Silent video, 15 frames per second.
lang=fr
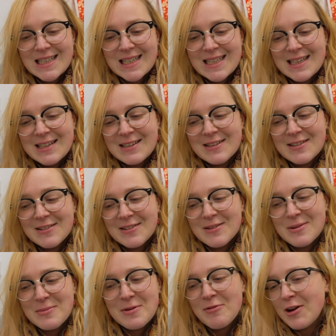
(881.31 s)

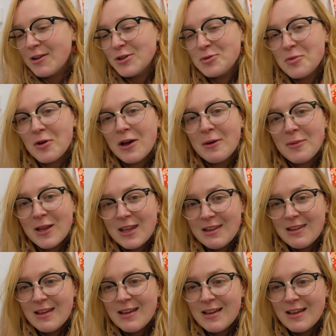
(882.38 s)
Euh, mais voilà, je manquerai pas
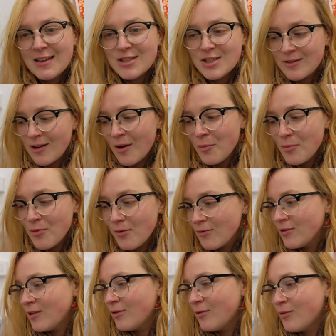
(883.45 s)
d'idées. J'ai un peu
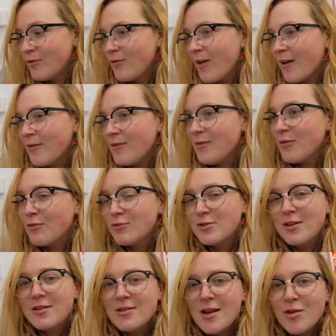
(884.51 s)
envie de faire vivre
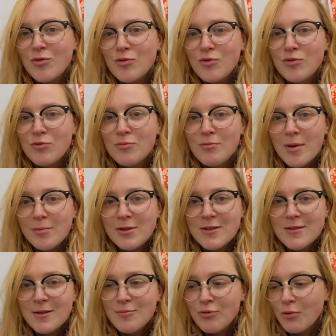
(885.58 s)
cette chaîne YouTube, même si
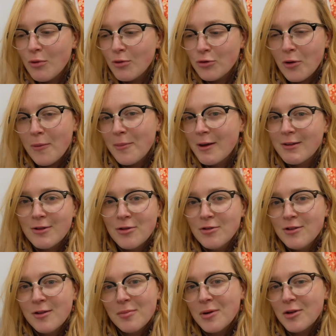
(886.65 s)
c'est pour euh, trois
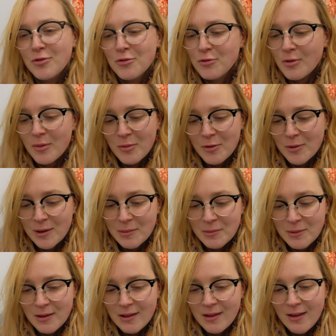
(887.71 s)
personnes, c'est pas du tout un
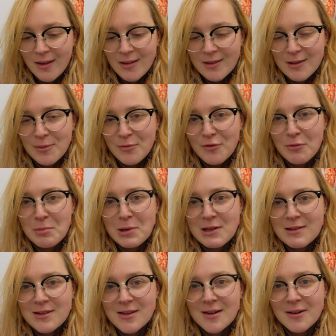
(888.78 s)
problème. Ça me fait
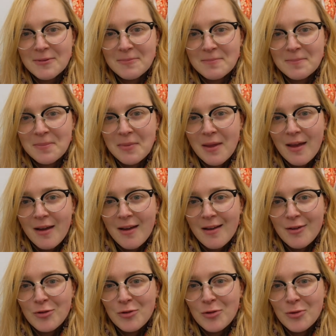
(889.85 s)
plaisir.
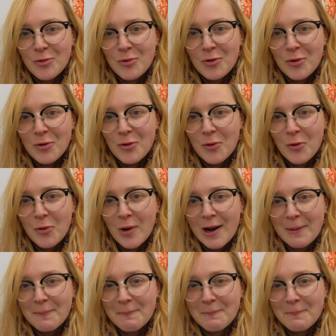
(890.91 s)
Donc voilà,
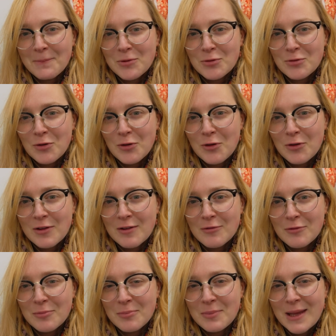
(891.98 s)
je vous donne
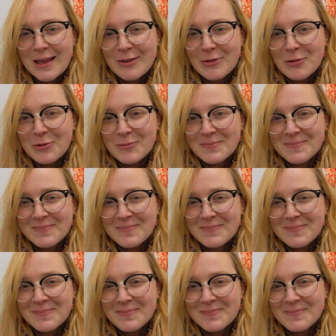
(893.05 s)
rendez-vous bientôt.